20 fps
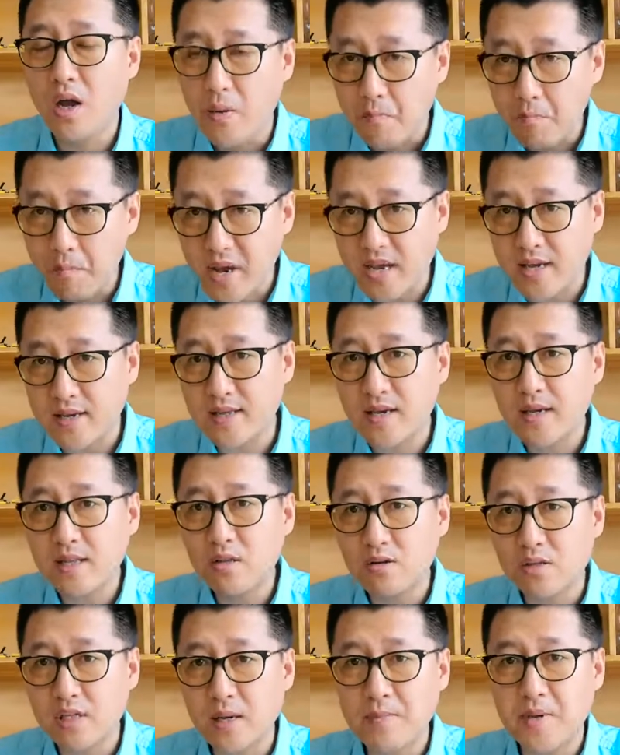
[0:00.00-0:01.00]
每天
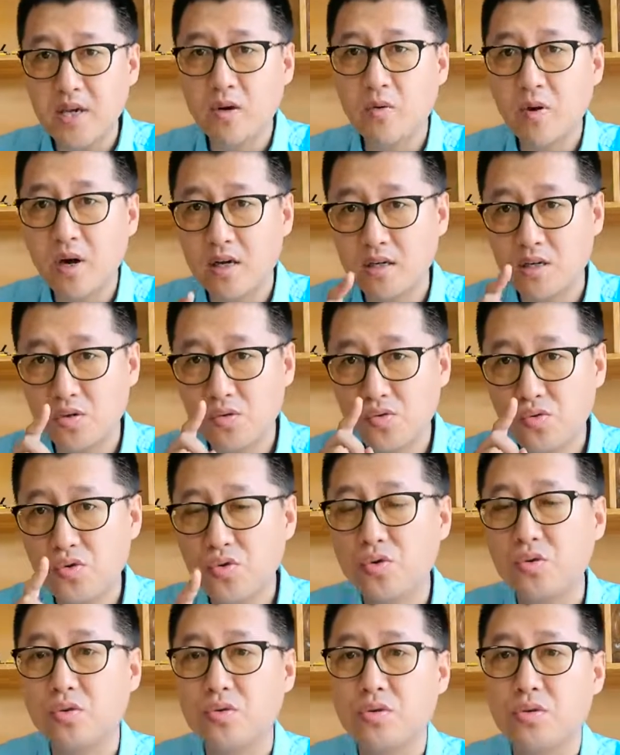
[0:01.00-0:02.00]
都在变化是最
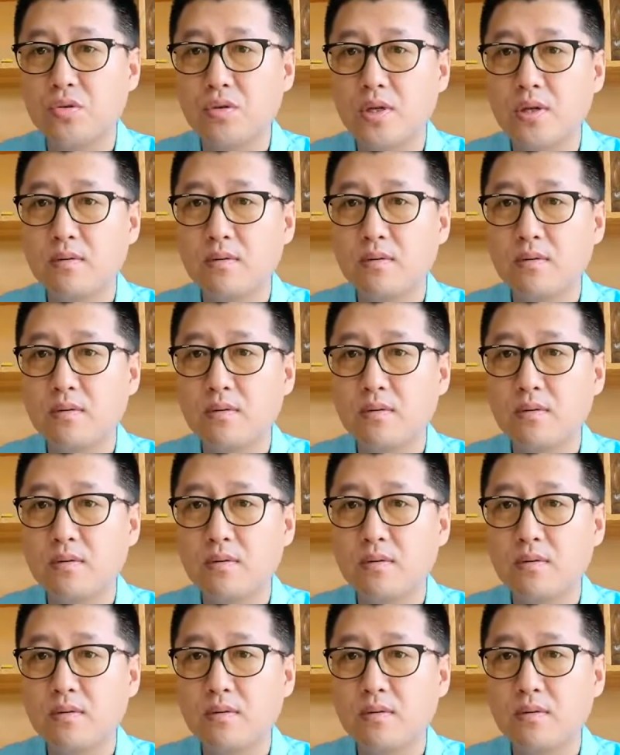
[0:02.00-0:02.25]
优秀的。